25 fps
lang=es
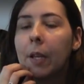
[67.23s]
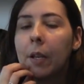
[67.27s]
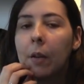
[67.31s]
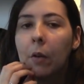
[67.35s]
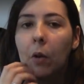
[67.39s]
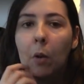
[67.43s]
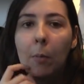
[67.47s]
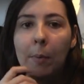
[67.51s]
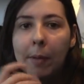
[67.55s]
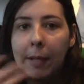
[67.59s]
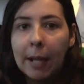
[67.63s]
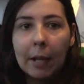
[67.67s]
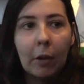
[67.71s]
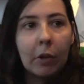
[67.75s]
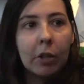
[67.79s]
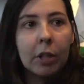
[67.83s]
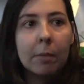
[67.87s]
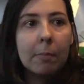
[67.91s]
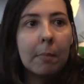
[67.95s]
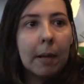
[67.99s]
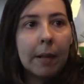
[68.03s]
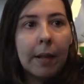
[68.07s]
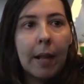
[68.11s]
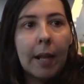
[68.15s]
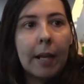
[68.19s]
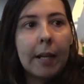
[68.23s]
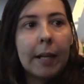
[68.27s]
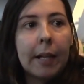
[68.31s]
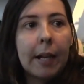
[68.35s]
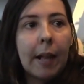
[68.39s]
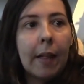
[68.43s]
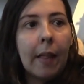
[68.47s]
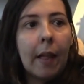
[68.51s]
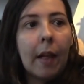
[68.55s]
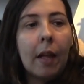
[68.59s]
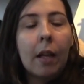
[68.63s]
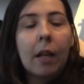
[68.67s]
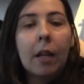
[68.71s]
En comentarios sin maldad ni
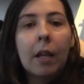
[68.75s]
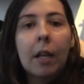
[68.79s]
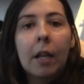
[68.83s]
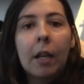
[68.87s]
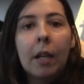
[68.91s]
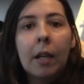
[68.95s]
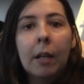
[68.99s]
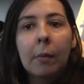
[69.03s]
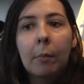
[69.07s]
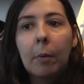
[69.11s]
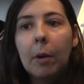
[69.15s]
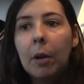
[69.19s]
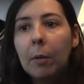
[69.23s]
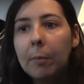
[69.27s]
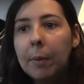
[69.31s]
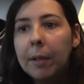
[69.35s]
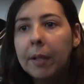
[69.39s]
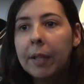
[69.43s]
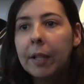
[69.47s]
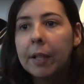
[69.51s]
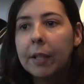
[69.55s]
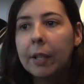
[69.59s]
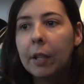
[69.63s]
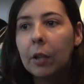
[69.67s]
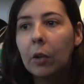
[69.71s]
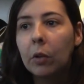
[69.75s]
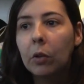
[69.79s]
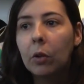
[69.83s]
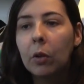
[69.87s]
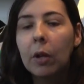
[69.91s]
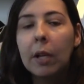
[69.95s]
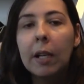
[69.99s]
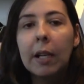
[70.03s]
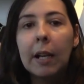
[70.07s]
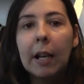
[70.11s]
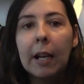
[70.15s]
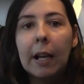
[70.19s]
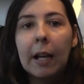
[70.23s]
nada, bueno, mientras que no
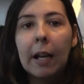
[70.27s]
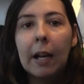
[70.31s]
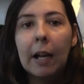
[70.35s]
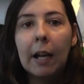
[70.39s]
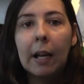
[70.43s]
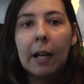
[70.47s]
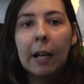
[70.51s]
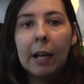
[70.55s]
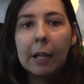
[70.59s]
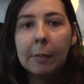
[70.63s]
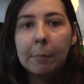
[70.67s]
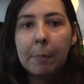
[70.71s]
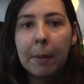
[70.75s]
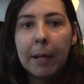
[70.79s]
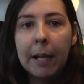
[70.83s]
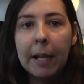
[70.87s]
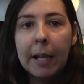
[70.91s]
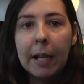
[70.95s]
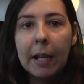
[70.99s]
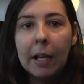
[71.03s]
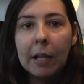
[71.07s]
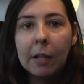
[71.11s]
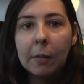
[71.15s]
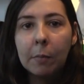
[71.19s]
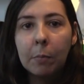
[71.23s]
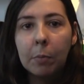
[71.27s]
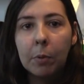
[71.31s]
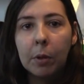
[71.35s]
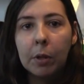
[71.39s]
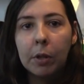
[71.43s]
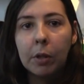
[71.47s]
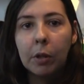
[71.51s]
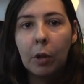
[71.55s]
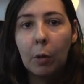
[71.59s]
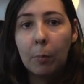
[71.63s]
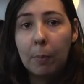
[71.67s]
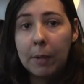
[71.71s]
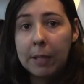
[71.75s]
toquen las peleas,
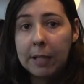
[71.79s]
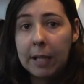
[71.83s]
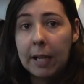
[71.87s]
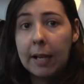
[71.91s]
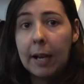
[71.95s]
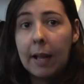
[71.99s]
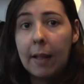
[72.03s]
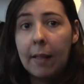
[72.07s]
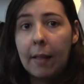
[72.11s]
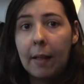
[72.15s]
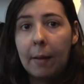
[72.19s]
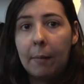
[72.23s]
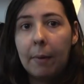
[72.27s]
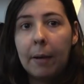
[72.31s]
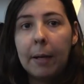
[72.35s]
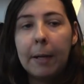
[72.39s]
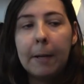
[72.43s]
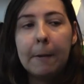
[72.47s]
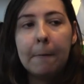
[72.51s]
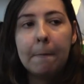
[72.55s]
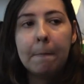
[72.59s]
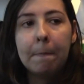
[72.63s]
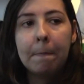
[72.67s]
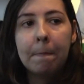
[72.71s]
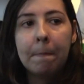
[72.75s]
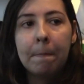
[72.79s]
pues no pasa nada, ¿vale?